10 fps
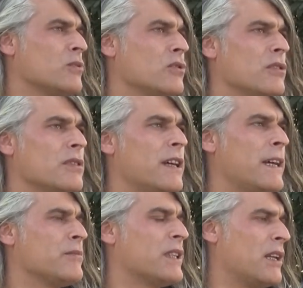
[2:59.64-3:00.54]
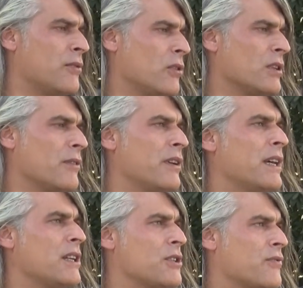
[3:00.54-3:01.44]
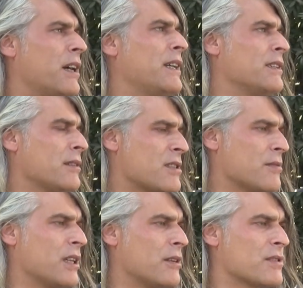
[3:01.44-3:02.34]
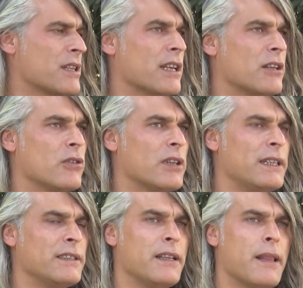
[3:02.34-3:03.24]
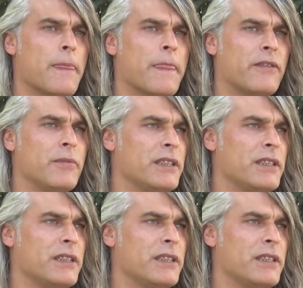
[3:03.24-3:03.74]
bunu hem telefonla veya şifayen de bizim yanımıza geliyorlar ve